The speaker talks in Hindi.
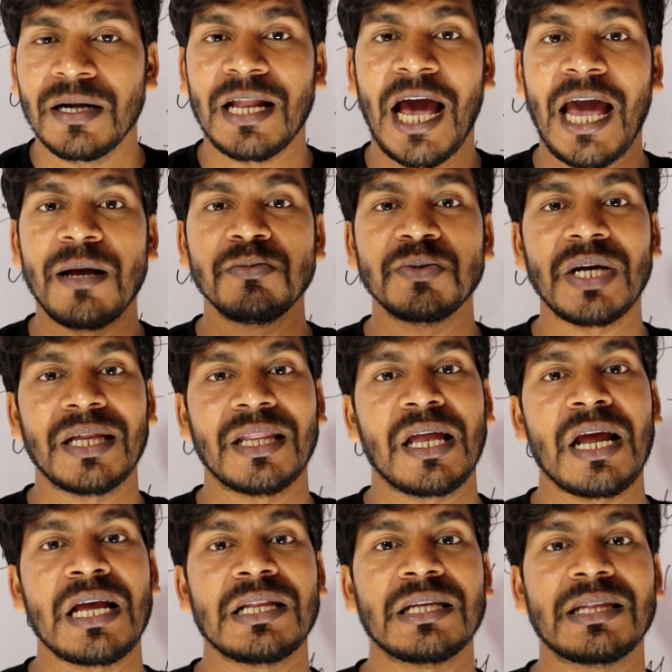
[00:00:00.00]
टाइम
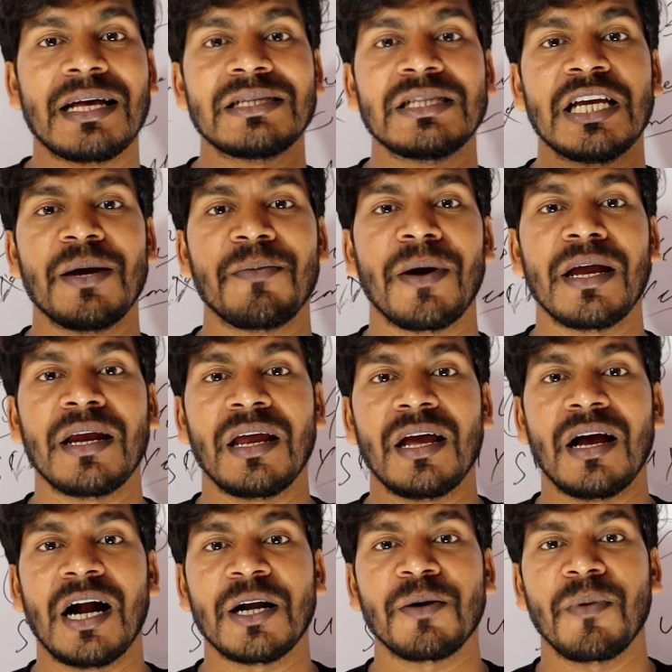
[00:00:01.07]
ज्यादा नहीं देता छह
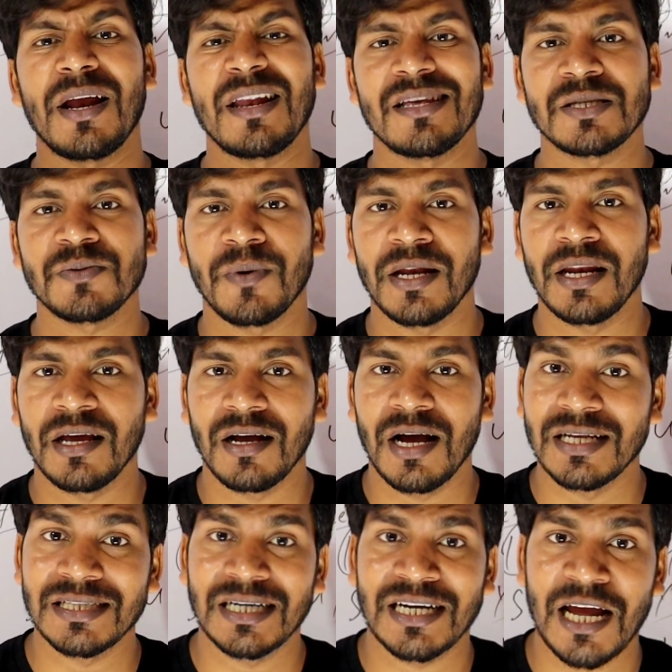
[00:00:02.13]
महीने आठ महीने दस महीने
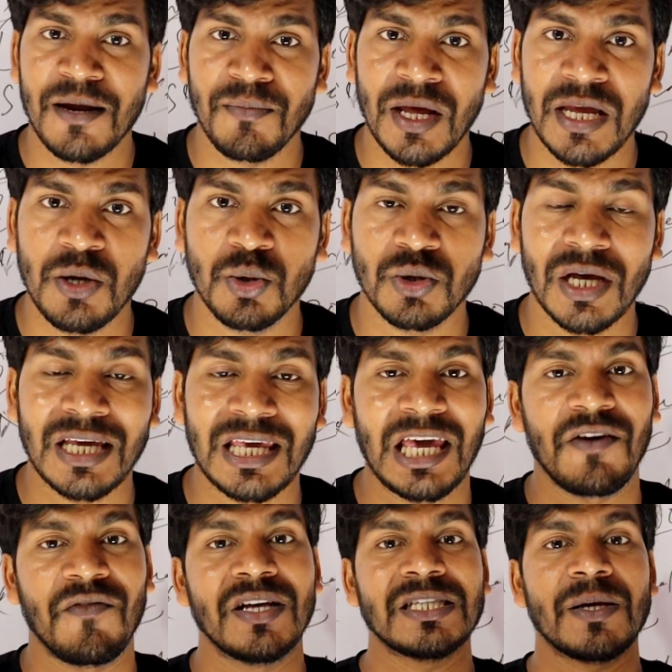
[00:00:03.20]
का ऐसा टाइम नहीं होता है
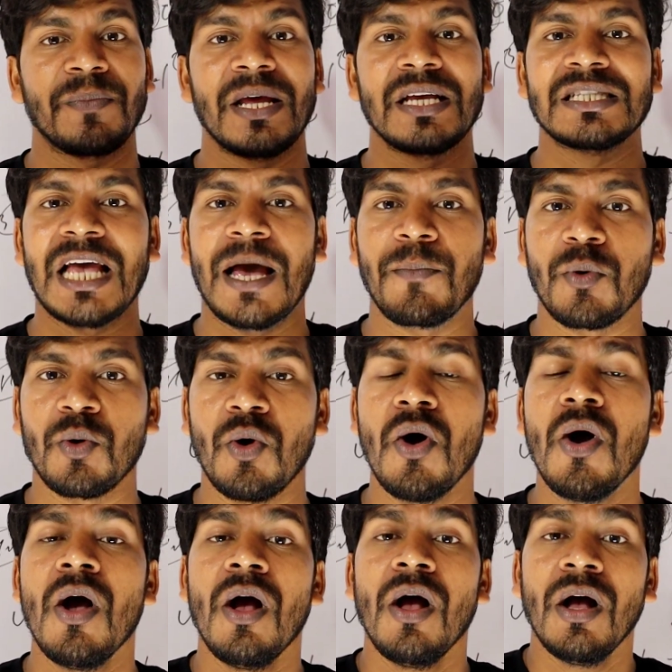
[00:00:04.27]
केवीएस अपने एग्जाम
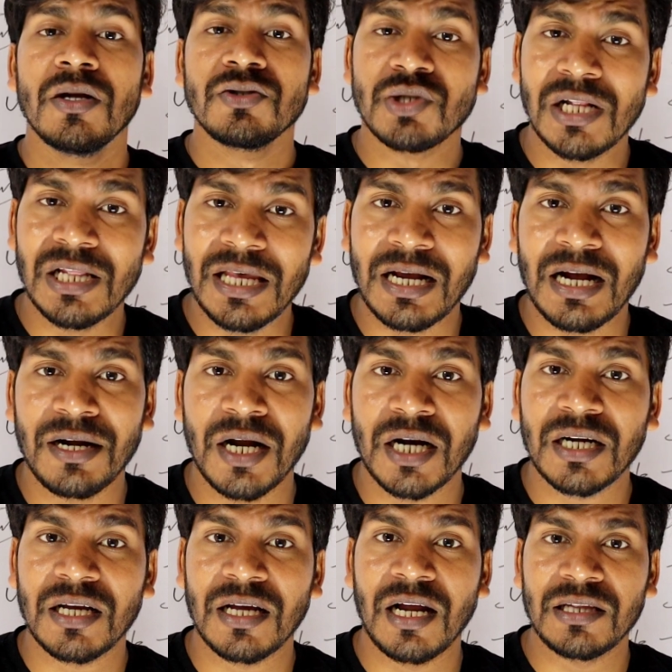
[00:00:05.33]
को जल्दी
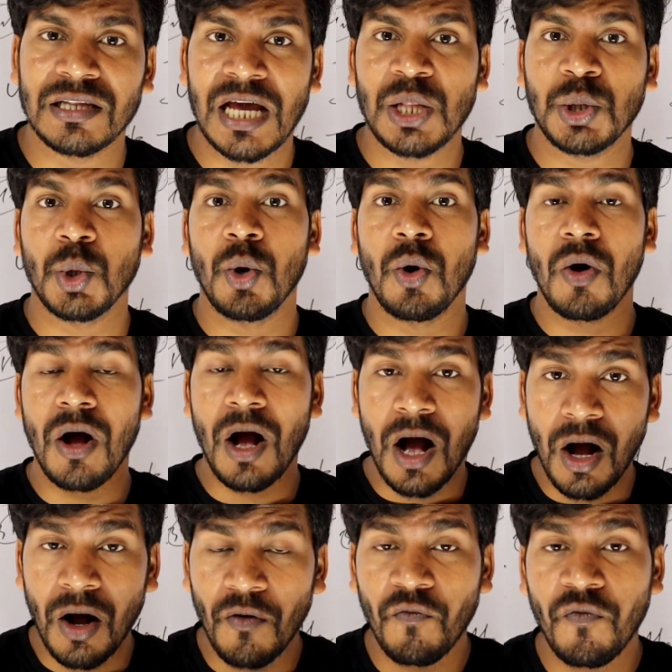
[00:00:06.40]
कंडक्ट कराता है तो
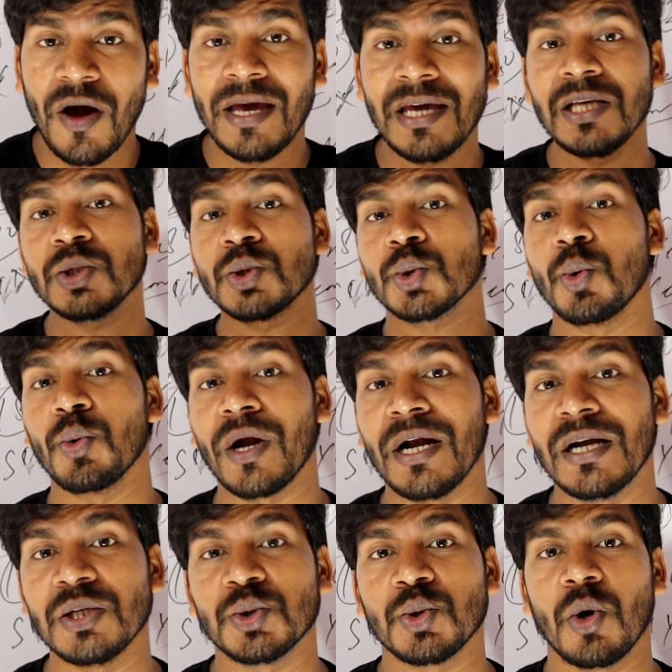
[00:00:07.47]
वही
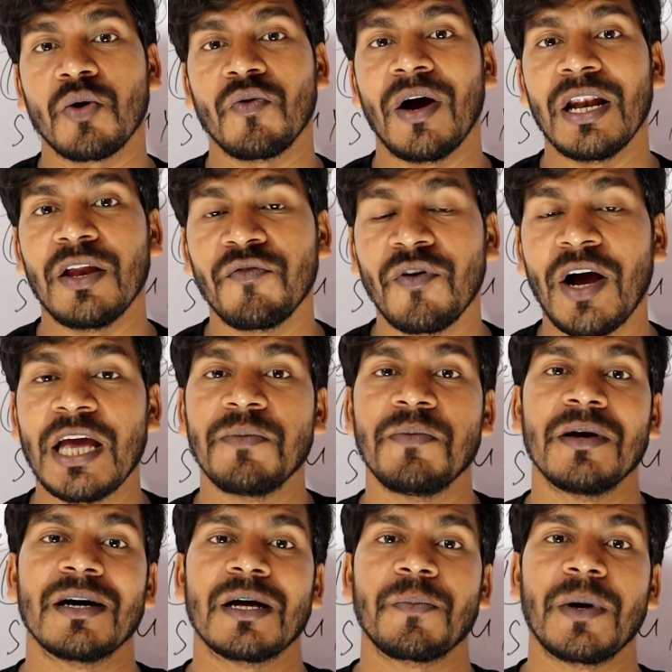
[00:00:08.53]
स्टूडेंट इसको क्वालिफाई
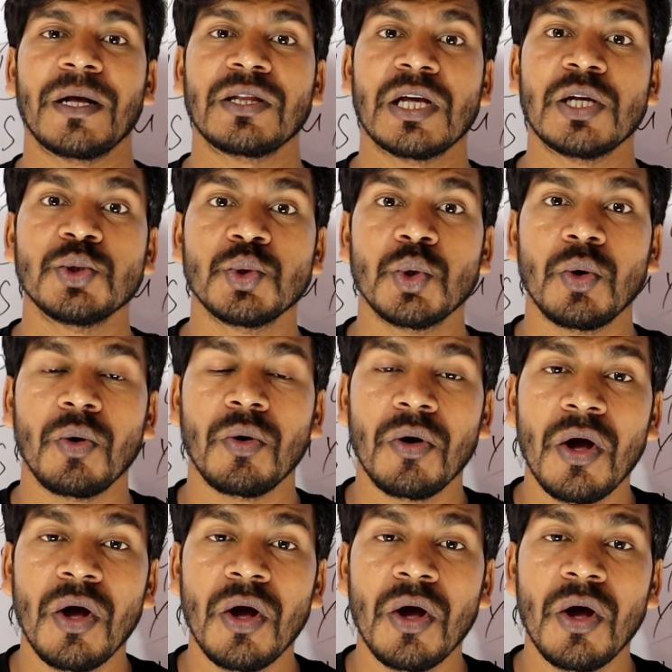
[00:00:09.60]
भी कर पाते हैं जो